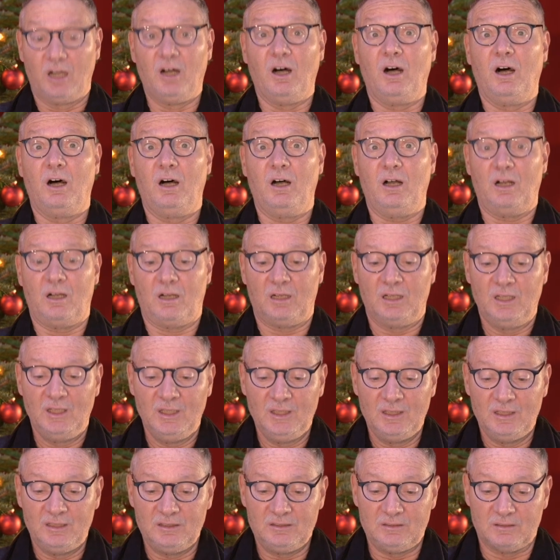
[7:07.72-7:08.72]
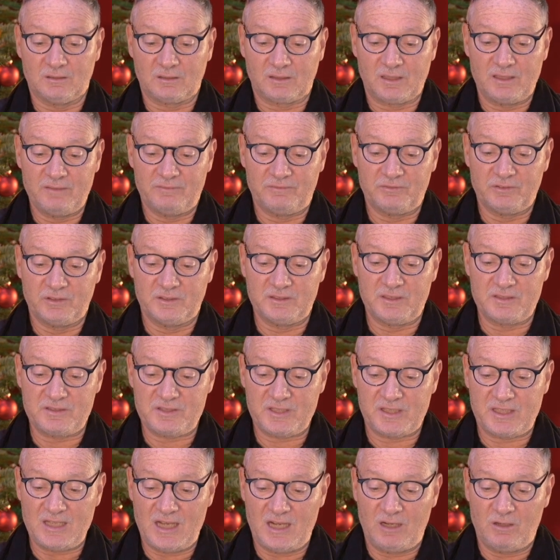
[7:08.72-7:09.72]
Doch, doch er wurde
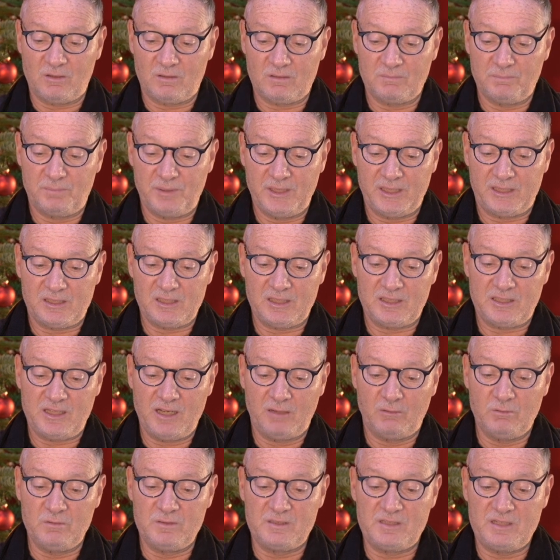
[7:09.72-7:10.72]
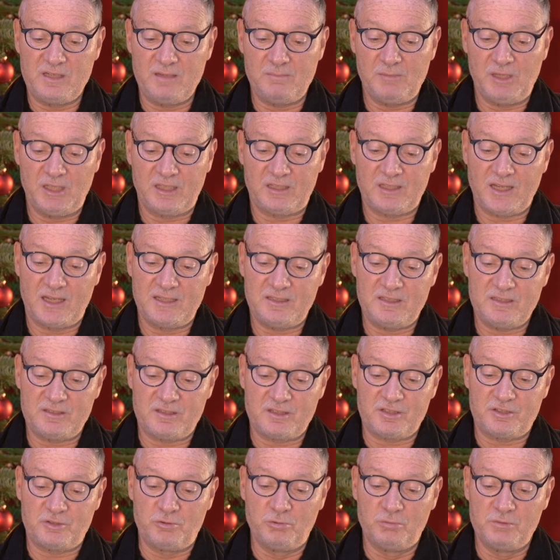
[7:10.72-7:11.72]
sich augenblicklich der Unziemlichkeit
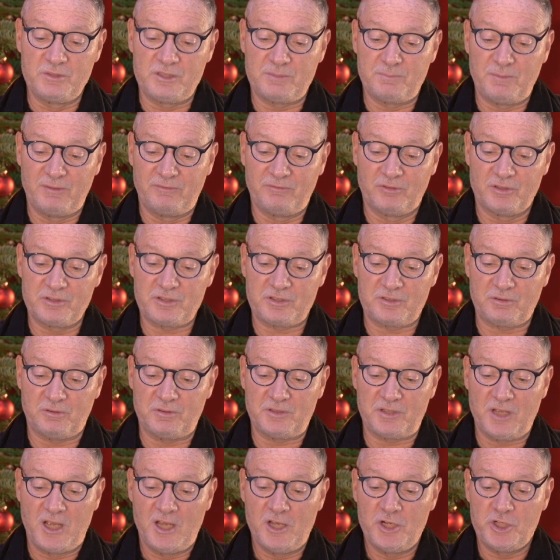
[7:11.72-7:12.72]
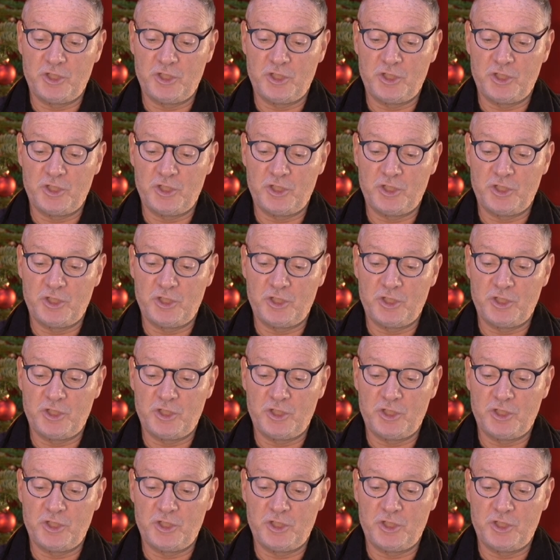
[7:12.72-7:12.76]
dieses Tuns bewusst und